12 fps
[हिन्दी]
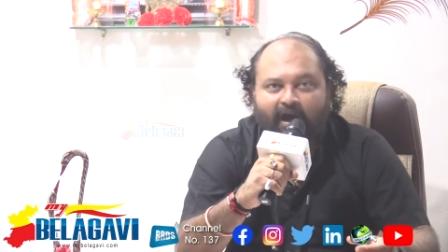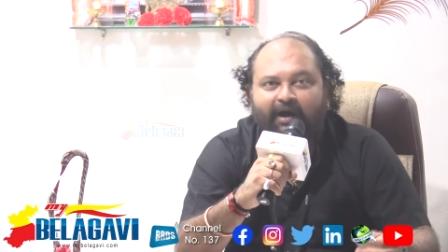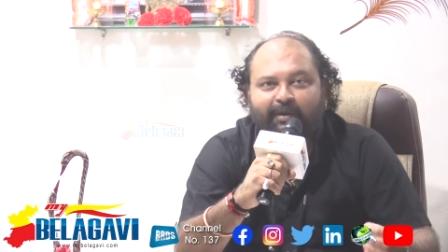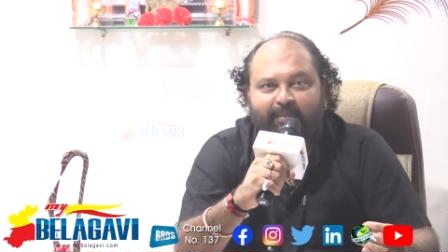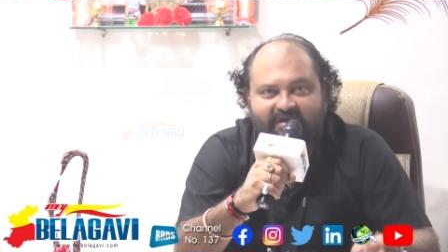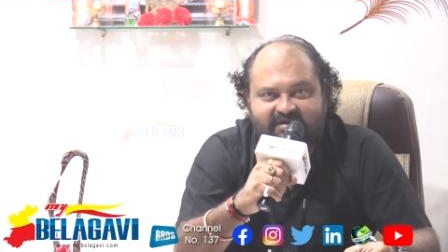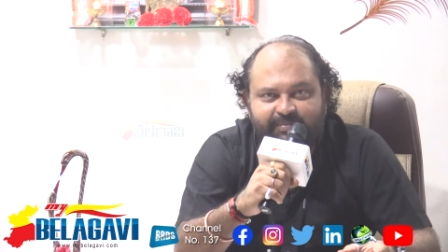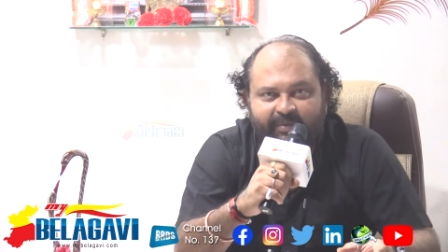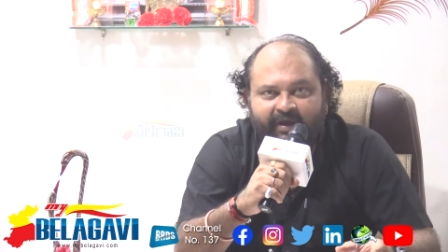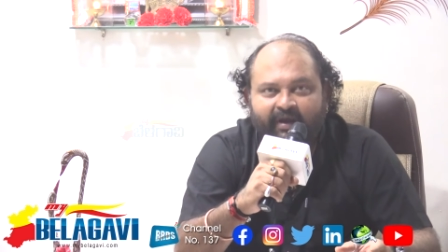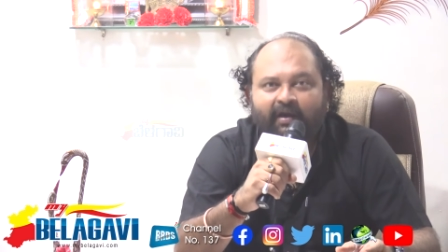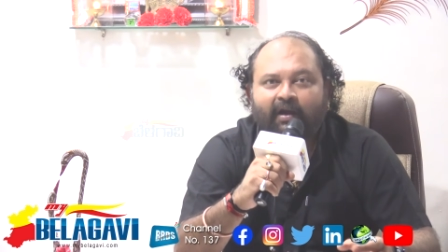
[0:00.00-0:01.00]
हर बस
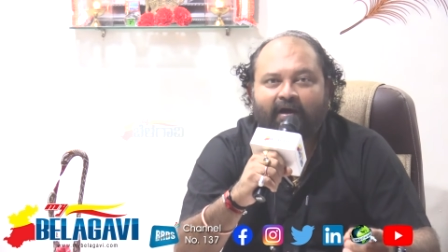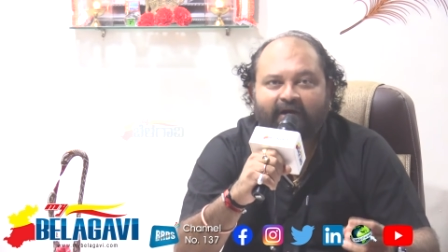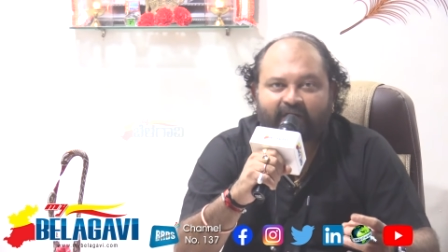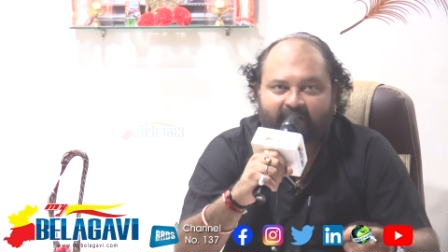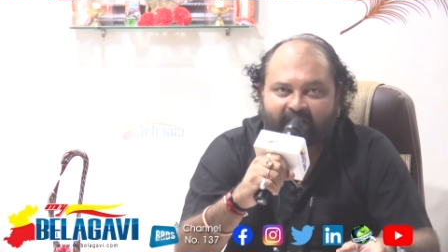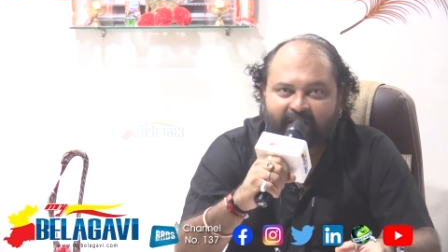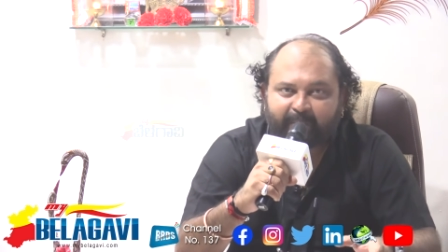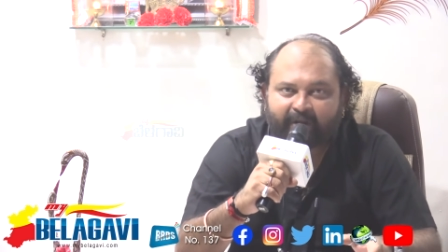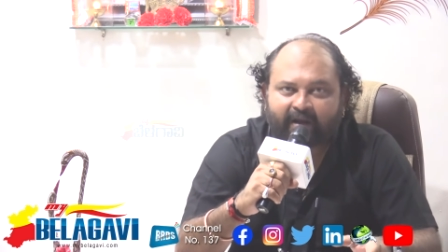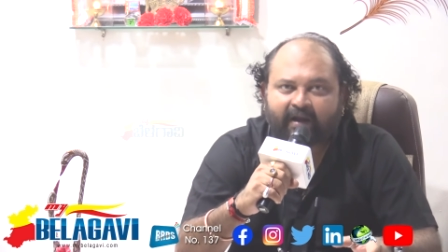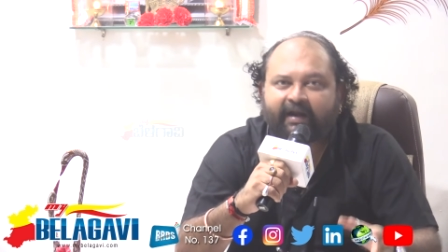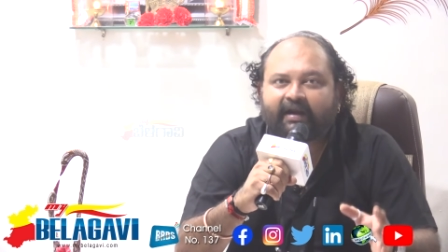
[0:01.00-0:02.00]
में हर ट्रेन
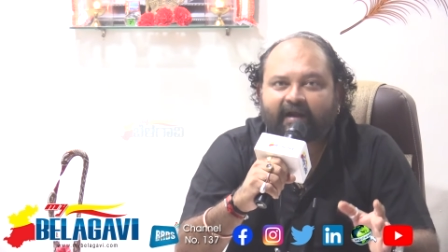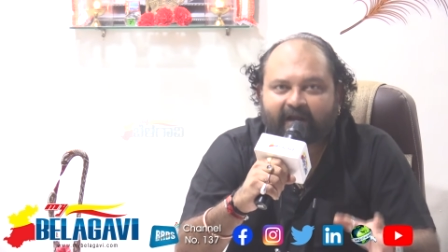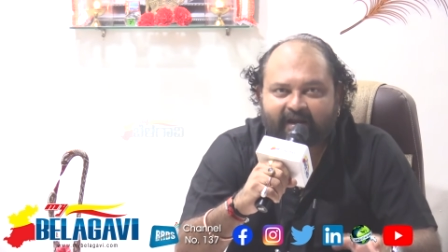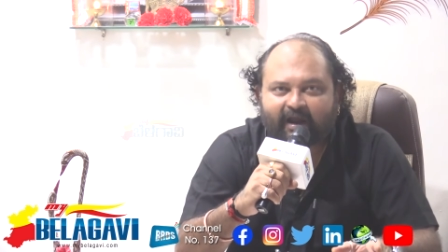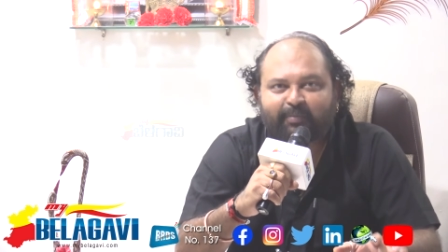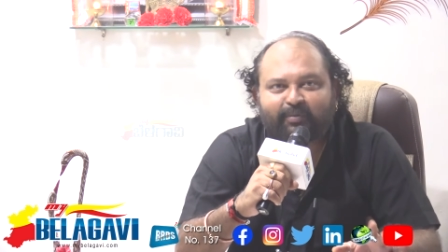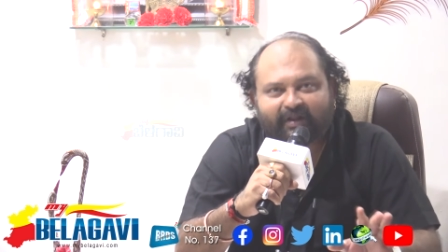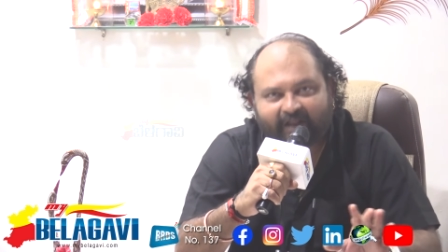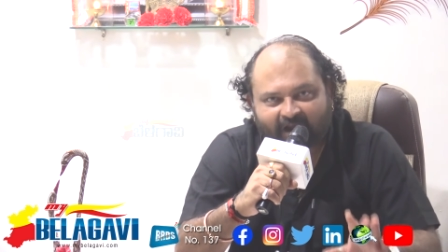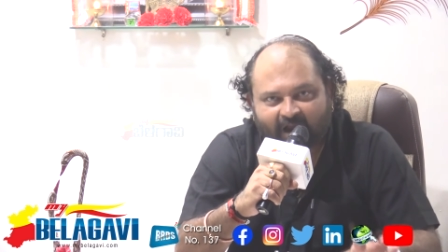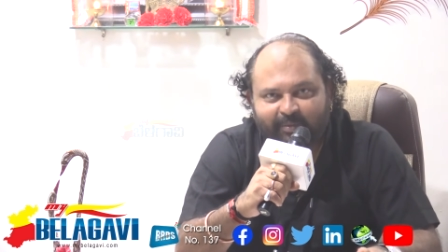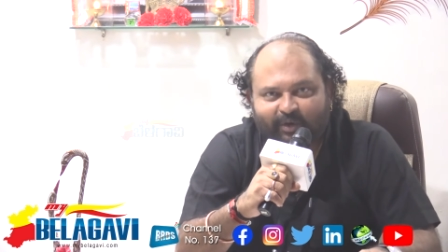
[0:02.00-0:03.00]
में कहीं ना कहीं आपने
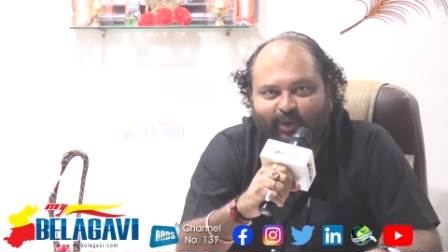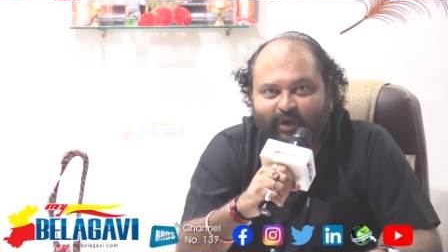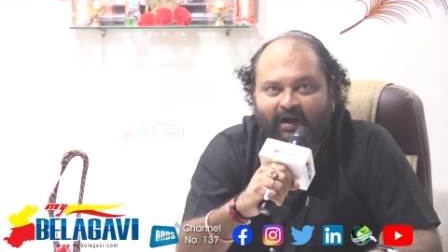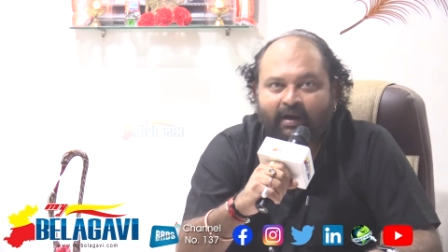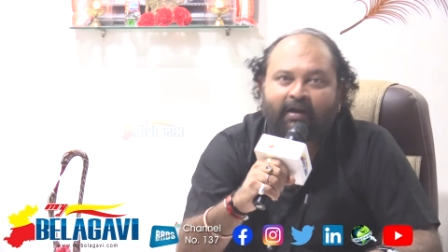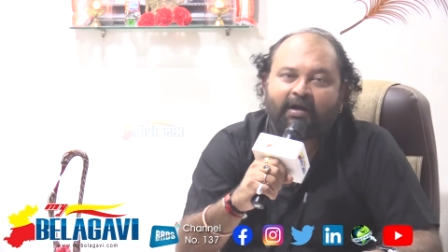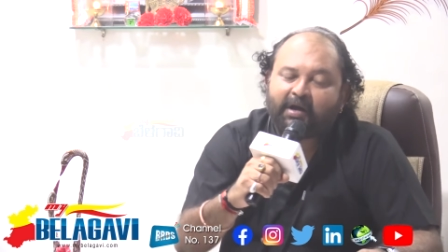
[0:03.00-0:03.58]
देखा भी होगा